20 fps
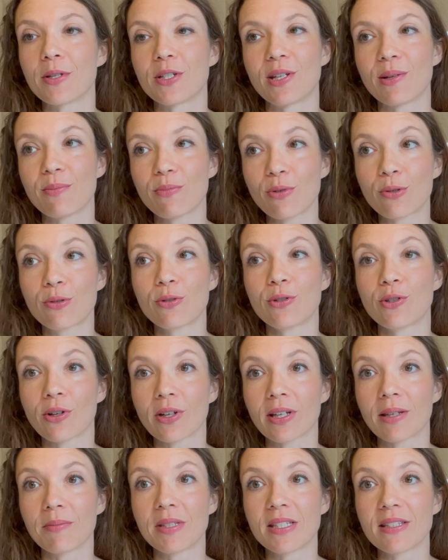j'ai beaucoup de
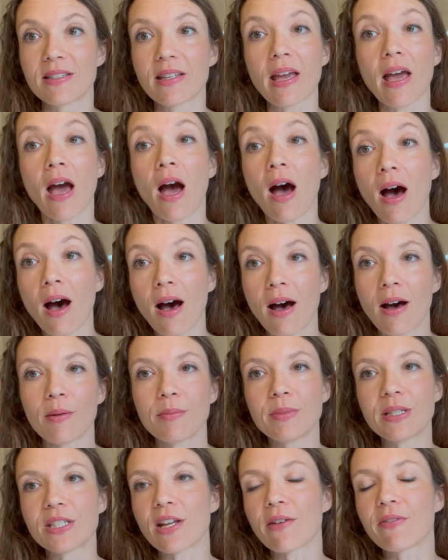gens qui me disaient oh,
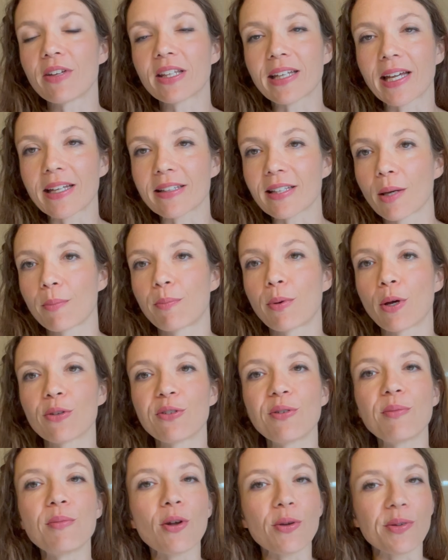mais j'avais très très peur
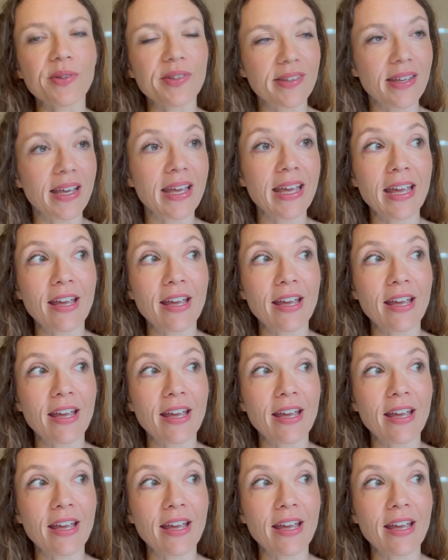de me lancer.